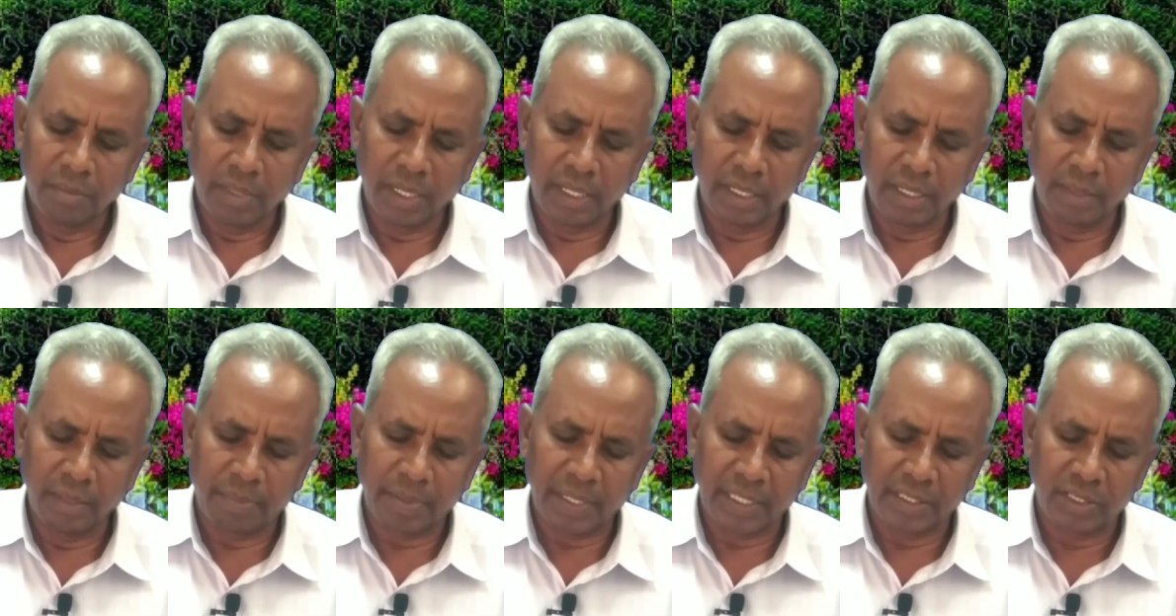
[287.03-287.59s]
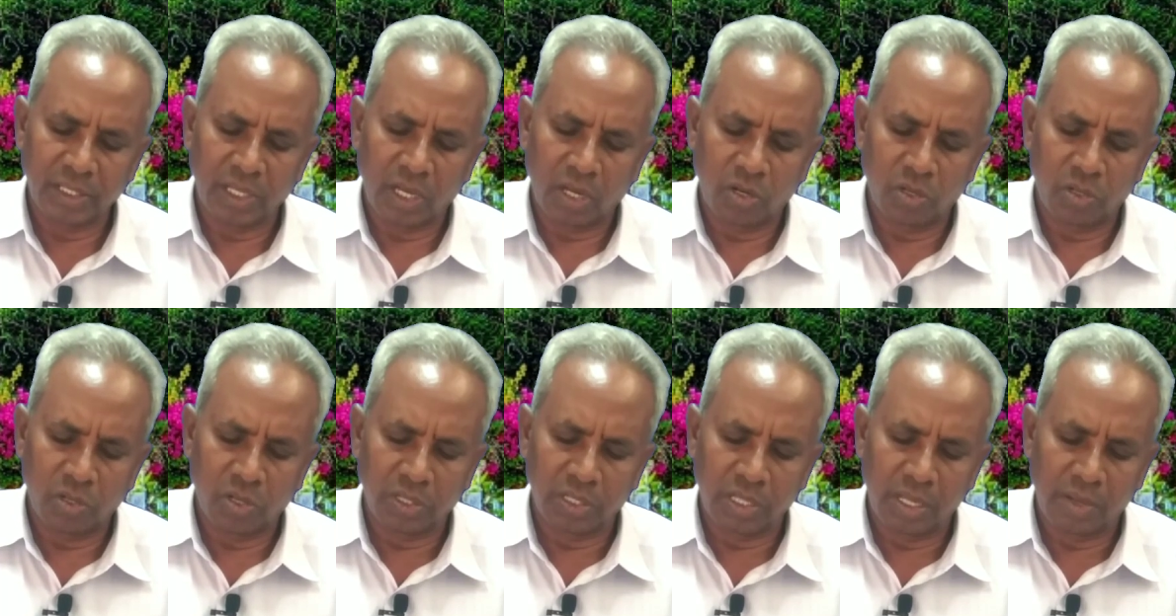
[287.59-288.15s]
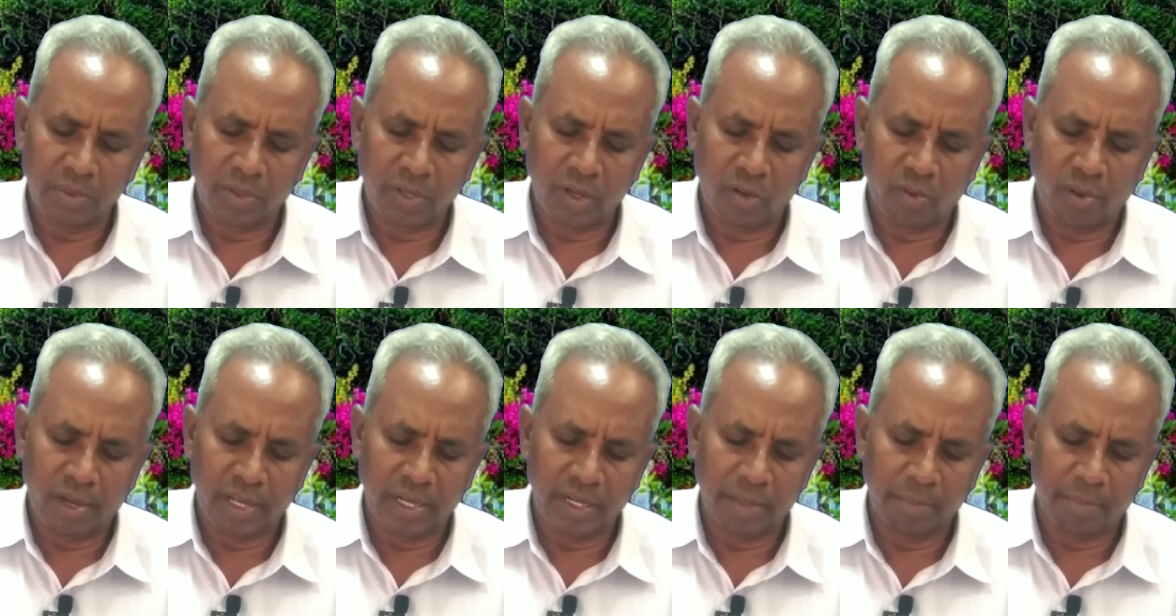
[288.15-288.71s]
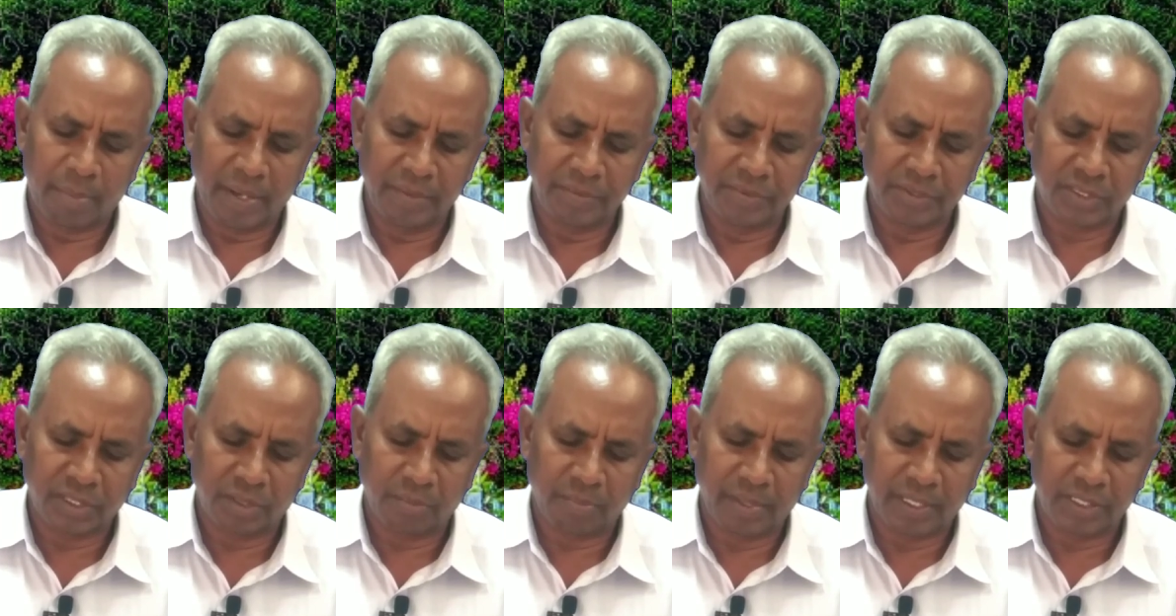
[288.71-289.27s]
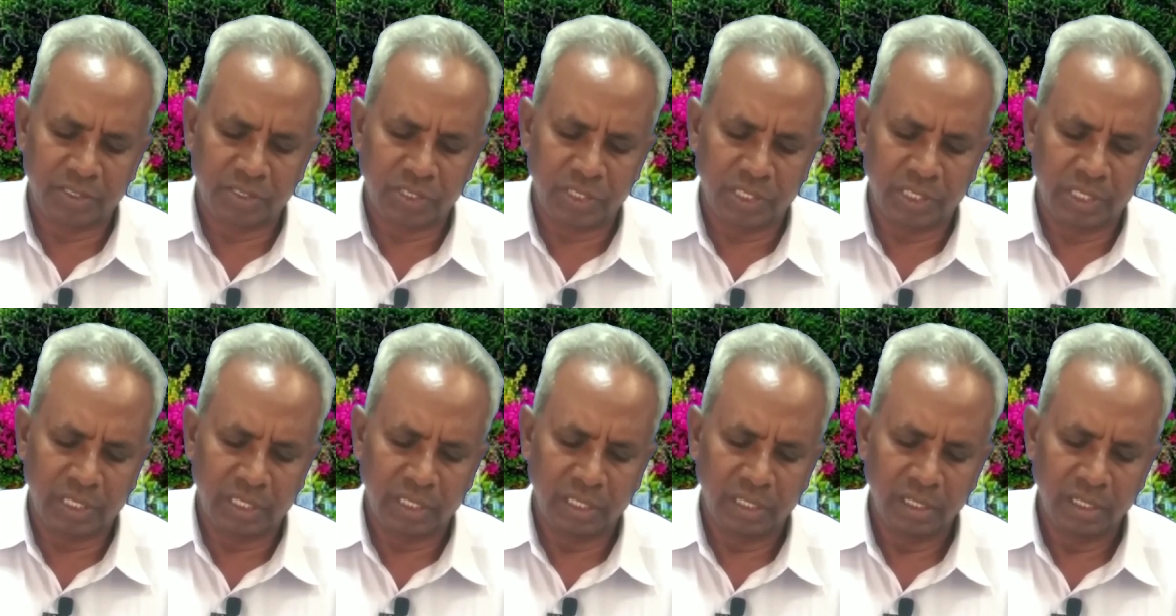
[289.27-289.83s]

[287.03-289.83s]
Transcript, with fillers: మరి ప్రతి అరుణోదయం ఉన్న వారిని పవిత్రపరిచి